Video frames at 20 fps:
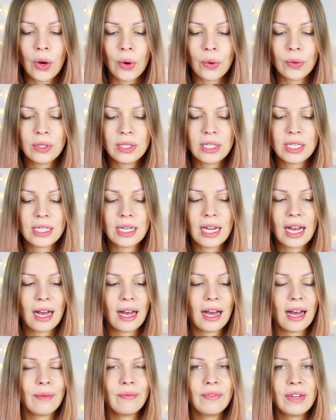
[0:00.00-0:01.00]
Und
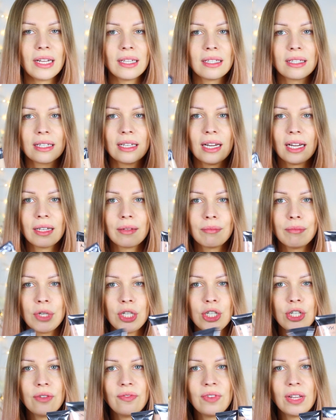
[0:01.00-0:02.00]
da haben wir jetzt gedacht,
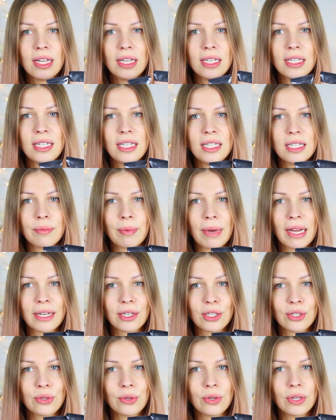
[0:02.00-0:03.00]
mischen wir diese
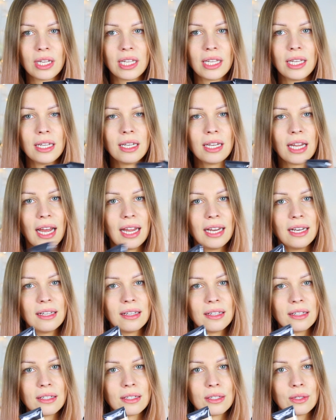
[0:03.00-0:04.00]
beiden Töne hier. Der eine
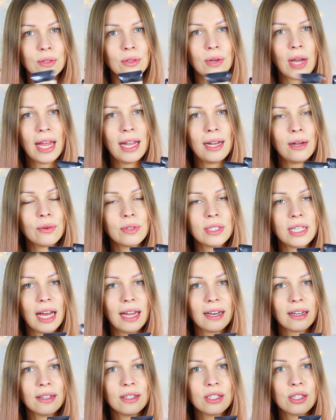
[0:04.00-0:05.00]
ist zu hell und der
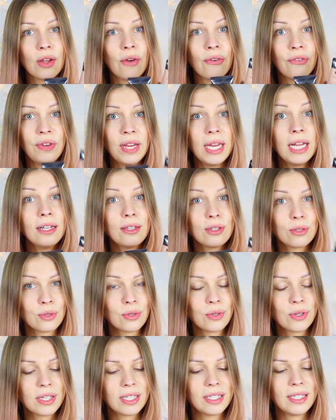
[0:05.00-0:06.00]
andere ist viel zu
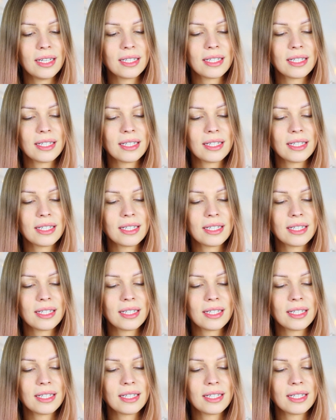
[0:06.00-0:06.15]
dunkel.